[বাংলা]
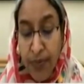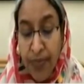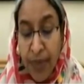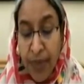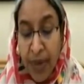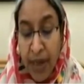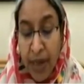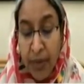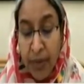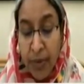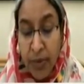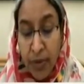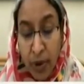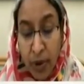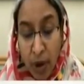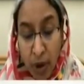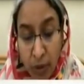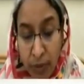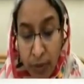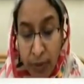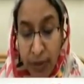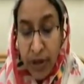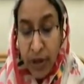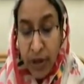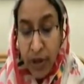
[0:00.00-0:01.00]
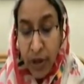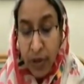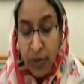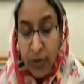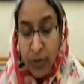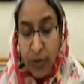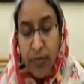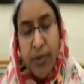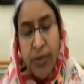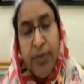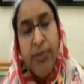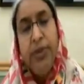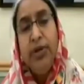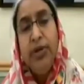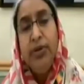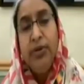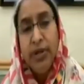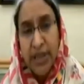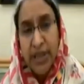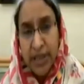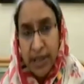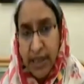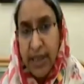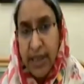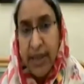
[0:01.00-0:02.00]
এবং নরওয়ে সহ বিভিন্ন
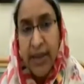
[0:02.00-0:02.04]
দেশে